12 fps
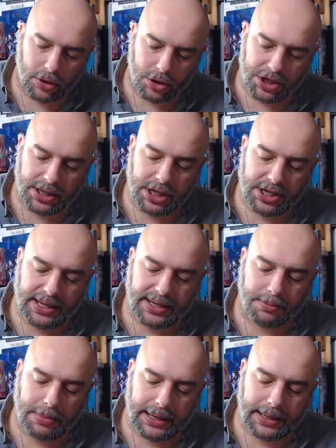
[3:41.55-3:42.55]
Alors, j'ai déjà
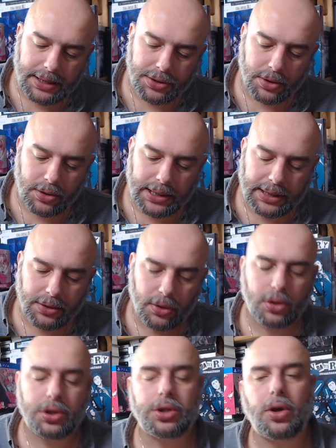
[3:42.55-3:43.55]
déballé ce
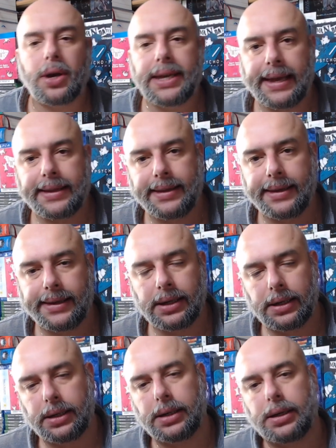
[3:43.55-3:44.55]
collector sans
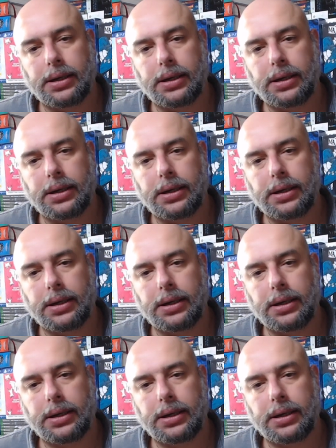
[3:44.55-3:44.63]
regarder